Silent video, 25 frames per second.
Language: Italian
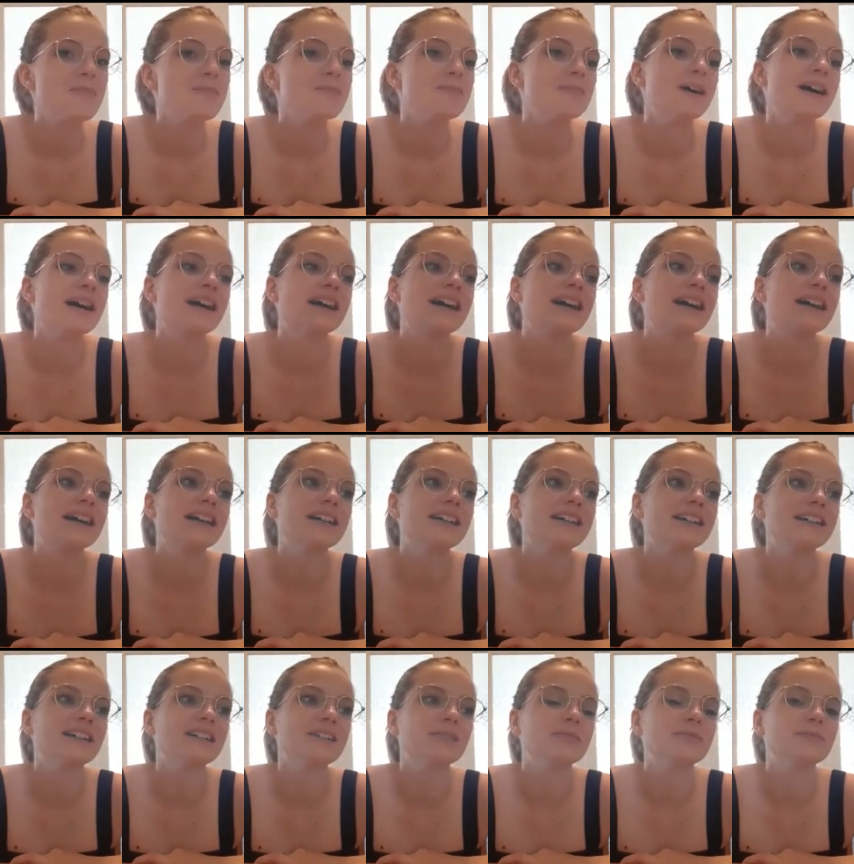Ma
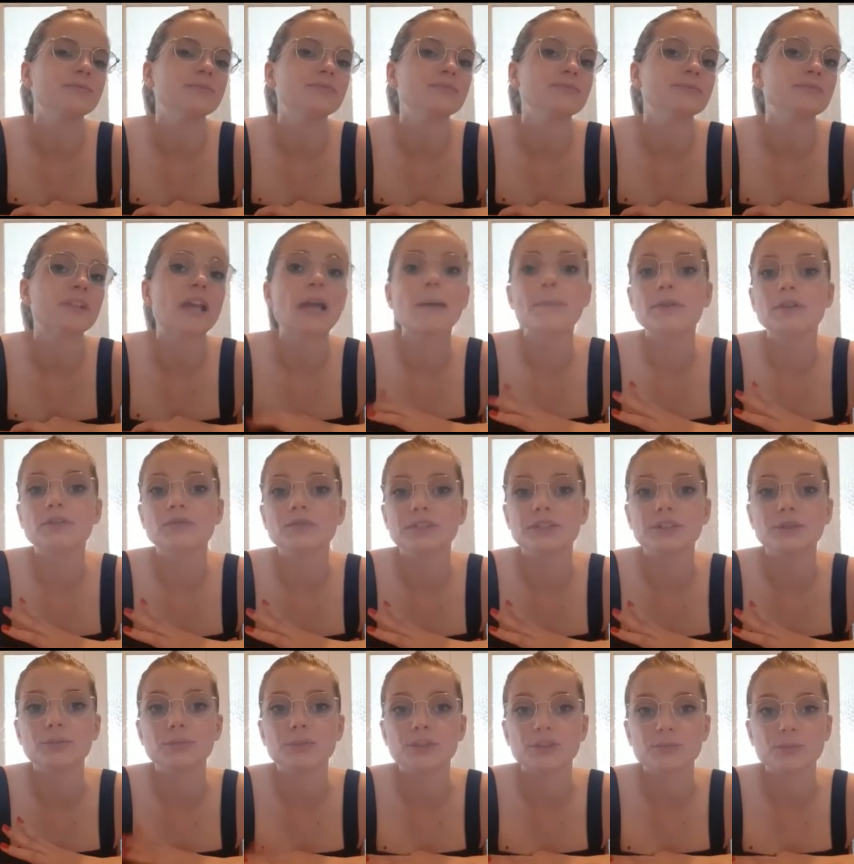ehm, è per un
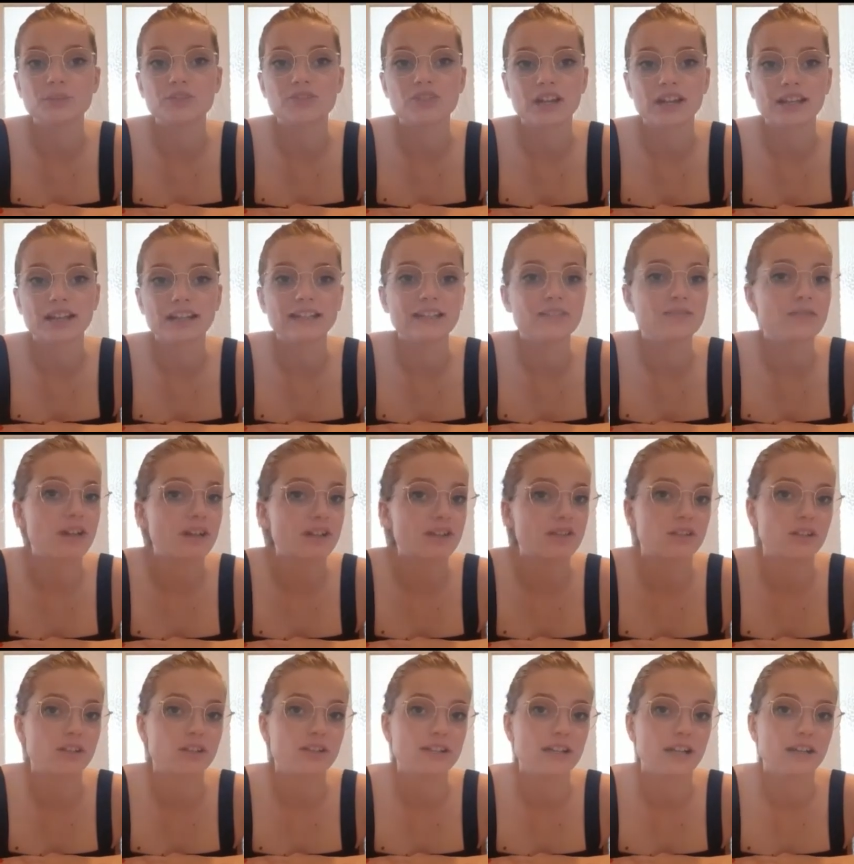video un po' speciale, diverso
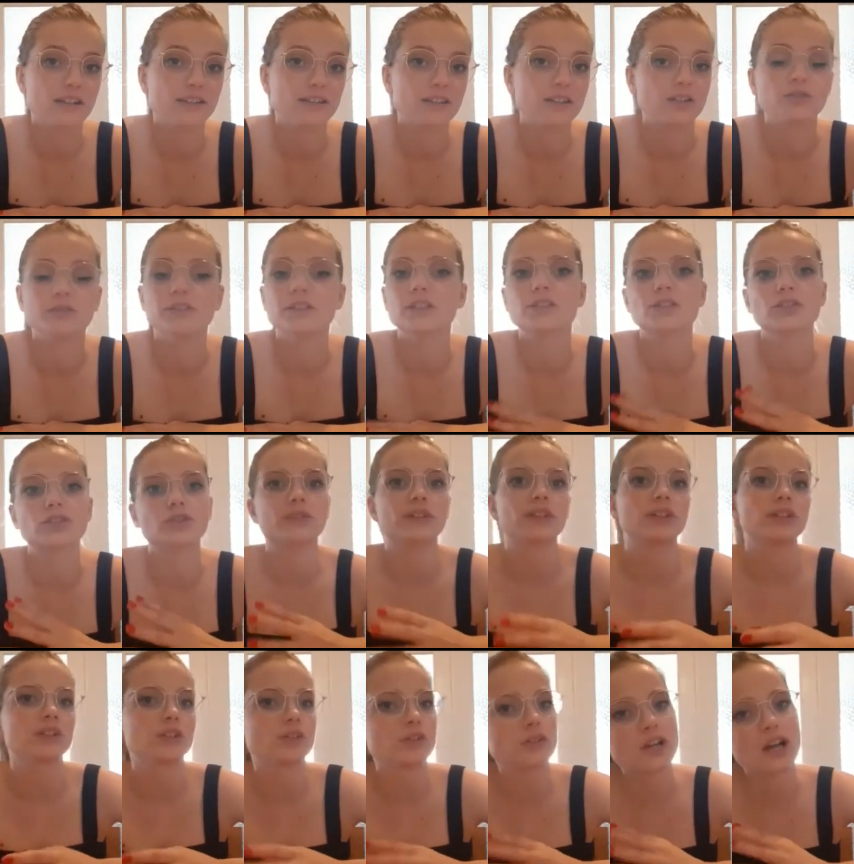dagli altri dove di solito vado a
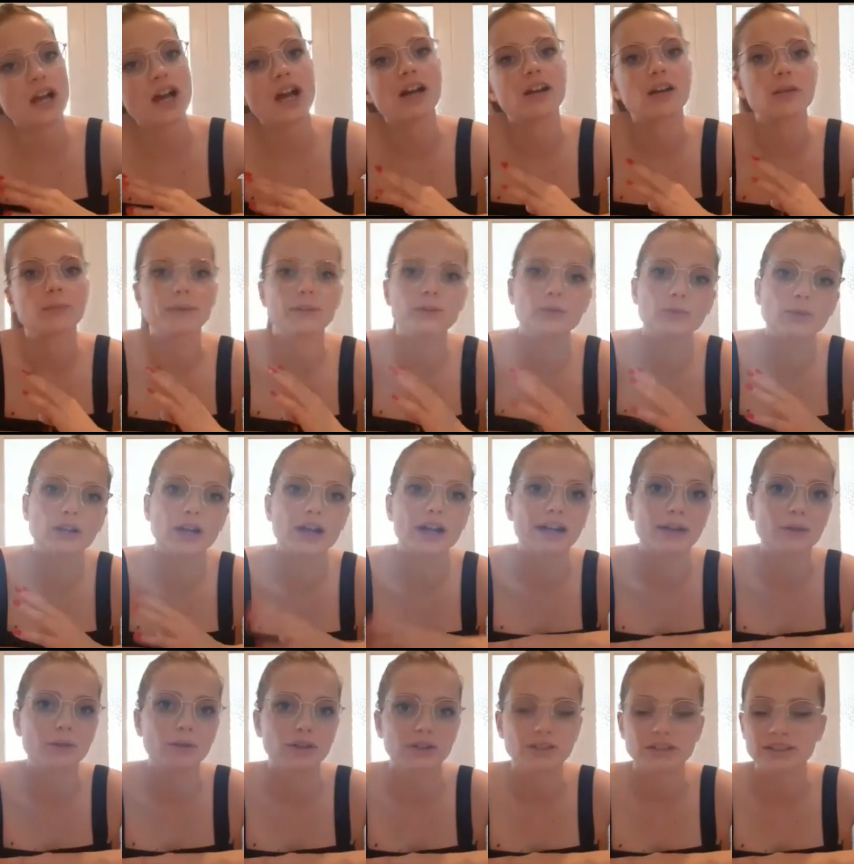decorare,
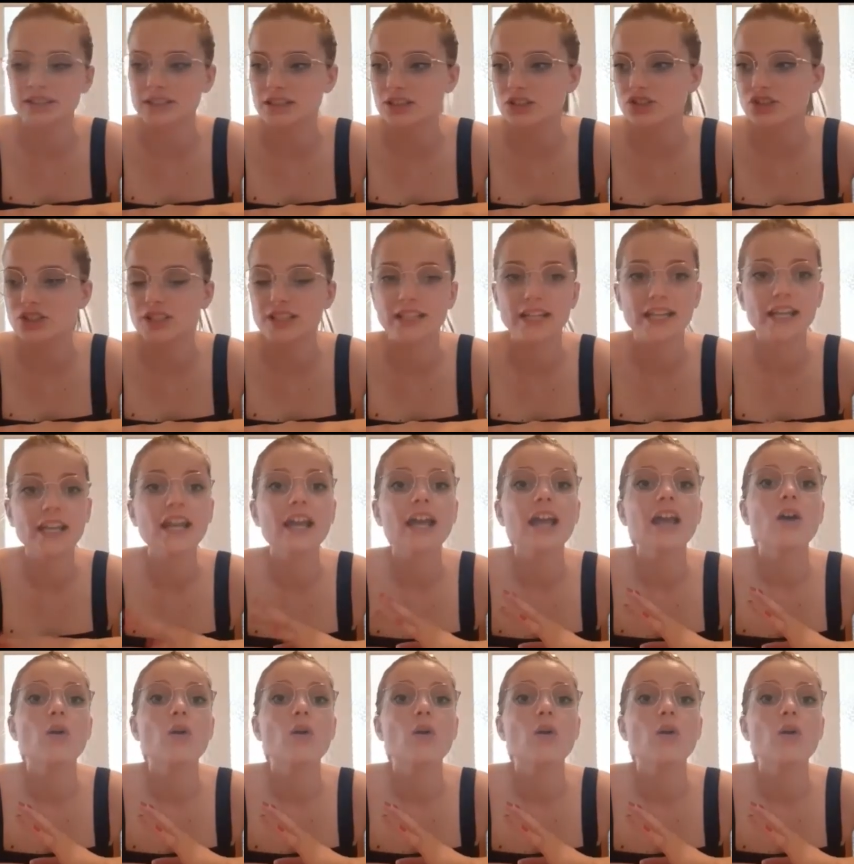pitturare, qualcosa del genere.